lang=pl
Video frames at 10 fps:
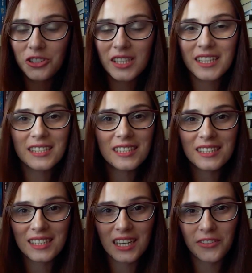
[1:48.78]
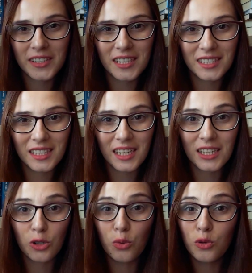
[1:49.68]
to nadal nie jest taka fantastyka,
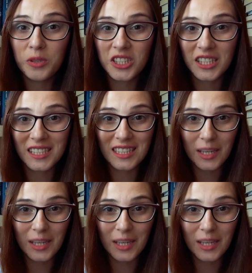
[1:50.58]
jaką lubię czytać